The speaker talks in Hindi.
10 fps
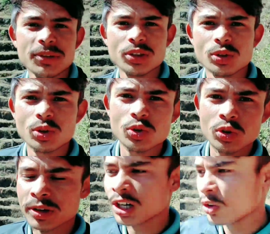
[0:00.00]
अभी तो दोस्तों
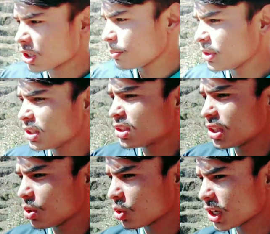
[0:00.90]
मैं गाँव के बीच
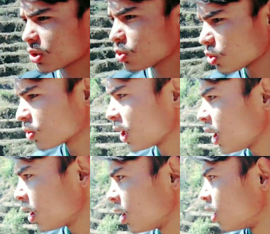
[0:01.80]
से होकर गुजरूंगा